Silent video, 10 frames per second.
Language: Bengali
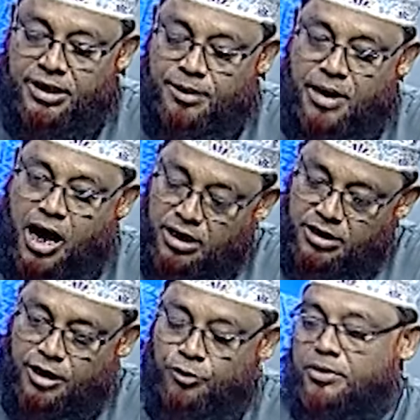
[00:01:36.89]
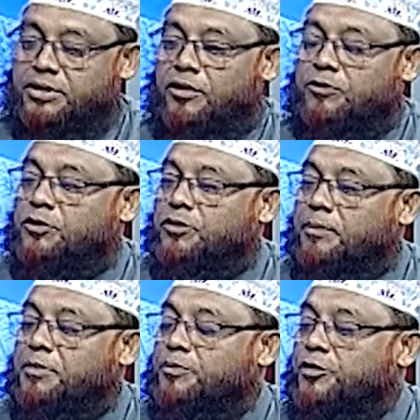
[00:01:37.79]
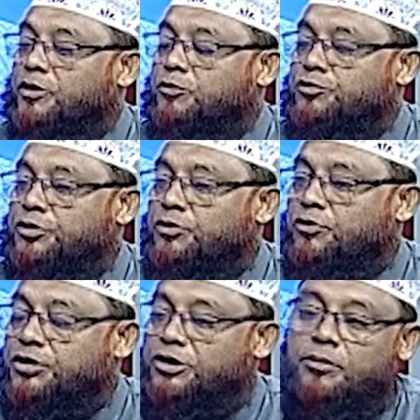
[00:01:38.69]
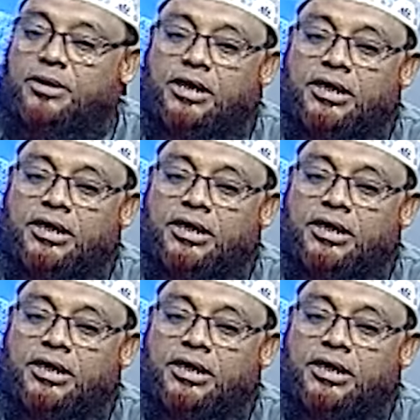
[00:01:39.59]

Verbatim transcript: এবং আল্লাহর উপর তাক্কুল করে আপনার পরীক্ষা উত্তীর্ণ হতেই হবে